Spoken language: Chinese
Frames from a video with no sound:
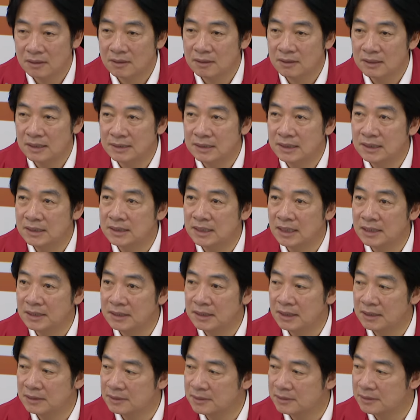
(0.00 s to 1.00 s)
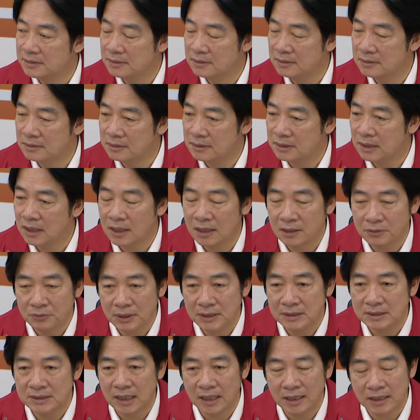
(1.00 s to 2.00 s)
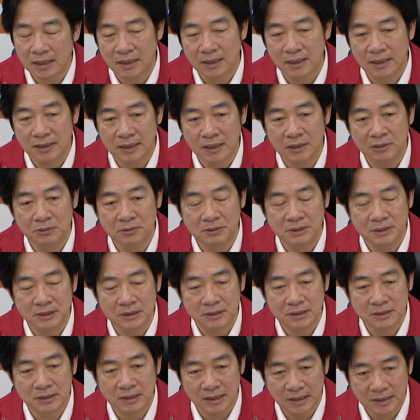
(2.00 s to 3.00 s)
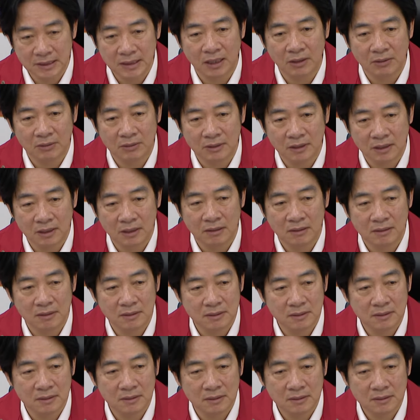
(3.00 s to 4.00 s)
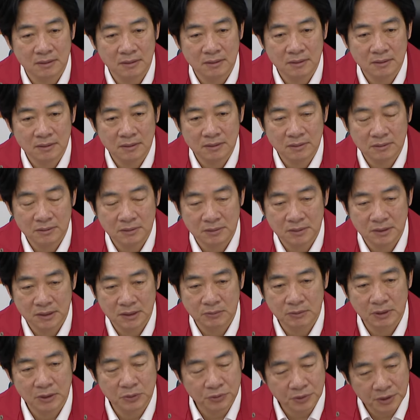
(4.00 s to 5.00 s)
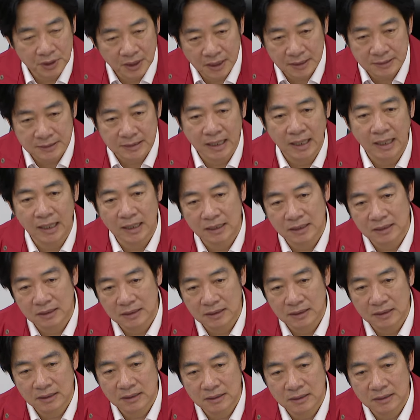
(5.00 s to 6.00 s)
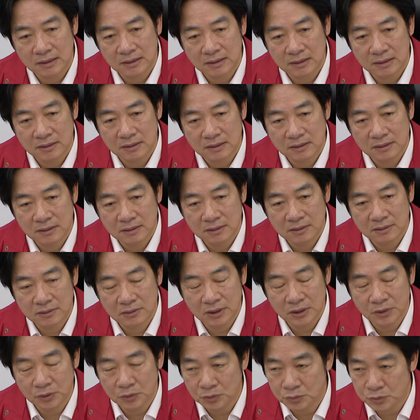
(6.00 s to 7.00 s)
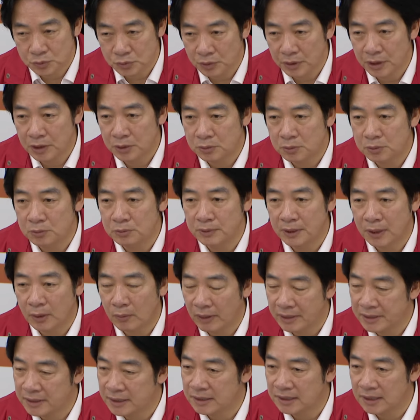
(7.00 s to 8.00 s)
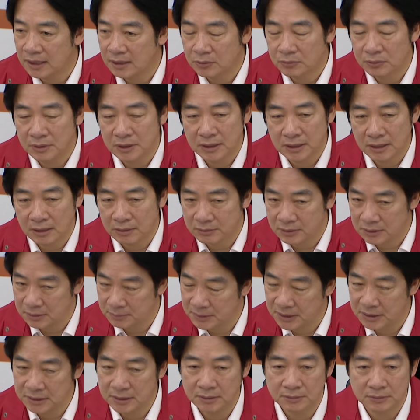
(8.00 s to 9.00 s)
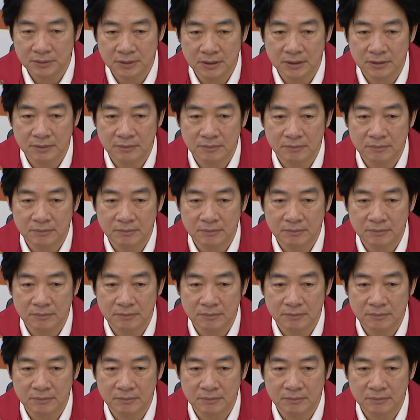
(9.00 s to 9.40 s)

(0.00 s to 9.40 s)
那第三点是，刚刚院长刚刚也有已经提到了哈，就是因为雨量大，所以水库的管理单位要特别小心。